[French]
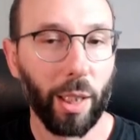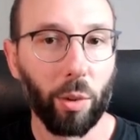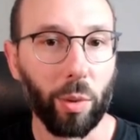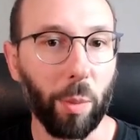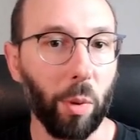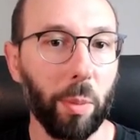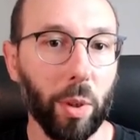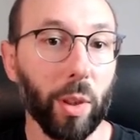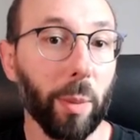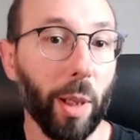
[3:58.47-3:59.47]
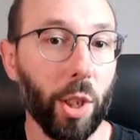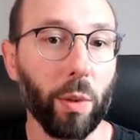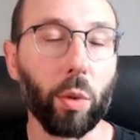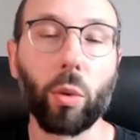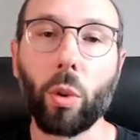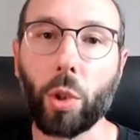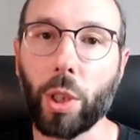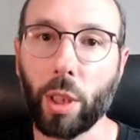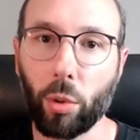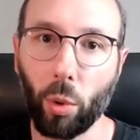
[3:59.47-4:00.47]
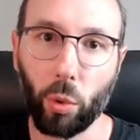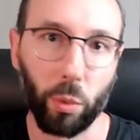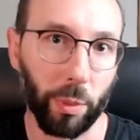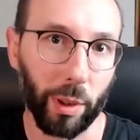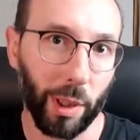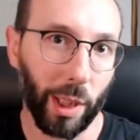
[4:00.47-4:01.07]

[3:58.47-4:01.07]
tout simplement parce qu'au départ j'avais tout enregistré sur Loom.